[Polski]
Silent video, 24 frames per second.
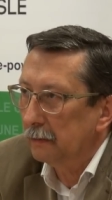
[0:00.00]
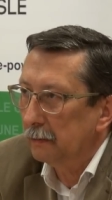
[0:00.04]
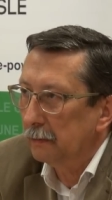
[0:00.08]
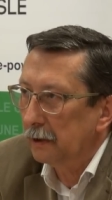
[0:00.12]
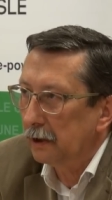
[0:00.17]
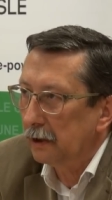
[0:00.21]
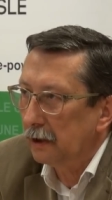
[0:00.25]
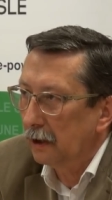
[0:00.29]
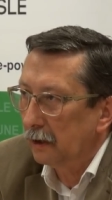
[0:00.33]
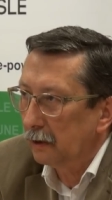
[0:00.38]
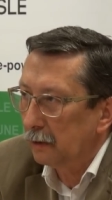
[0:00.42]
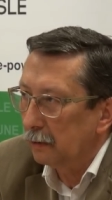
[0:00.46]

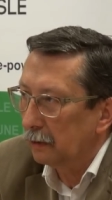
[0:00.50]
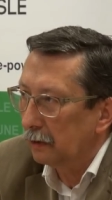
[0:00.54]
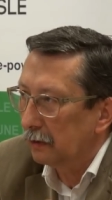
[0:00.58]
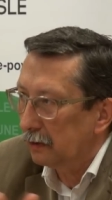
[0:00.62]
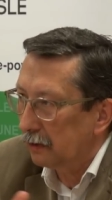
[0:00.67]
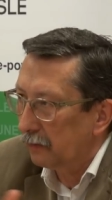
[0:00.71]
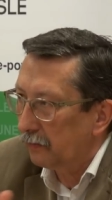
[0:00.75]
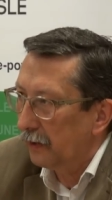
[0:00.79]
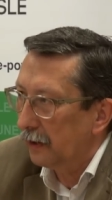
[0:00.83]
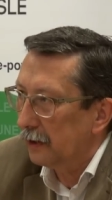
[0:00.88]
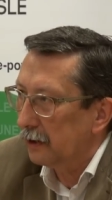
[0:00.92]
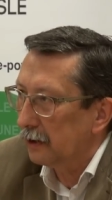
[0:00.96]
Myślę tu o
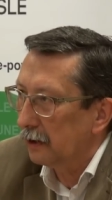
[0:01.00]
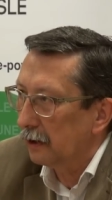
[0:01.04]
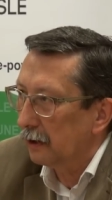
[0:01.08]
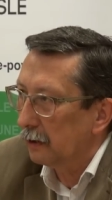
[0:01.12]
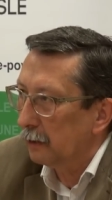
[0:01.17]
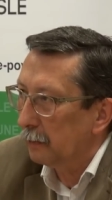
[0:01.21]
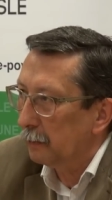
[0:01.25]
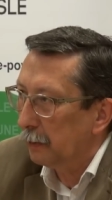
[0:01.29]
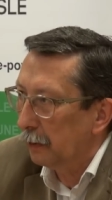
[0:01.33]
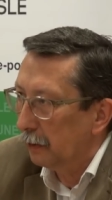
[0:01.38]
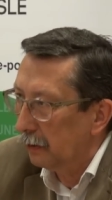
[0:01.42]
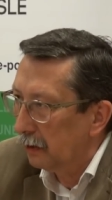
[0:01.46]

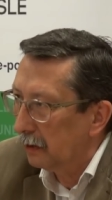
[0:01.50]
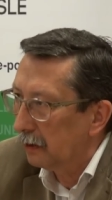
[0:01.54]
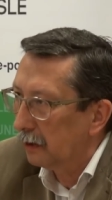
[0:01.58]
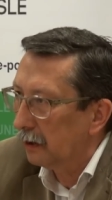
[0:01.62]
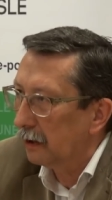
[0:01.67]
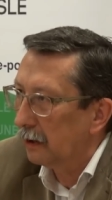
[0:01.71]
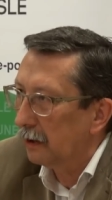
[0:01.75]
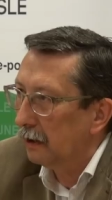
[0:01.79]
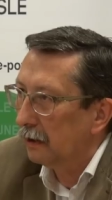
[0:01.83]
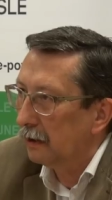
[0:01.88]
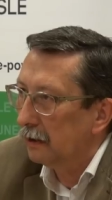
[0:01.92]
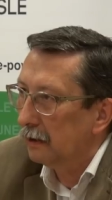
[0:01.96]
sferze polityki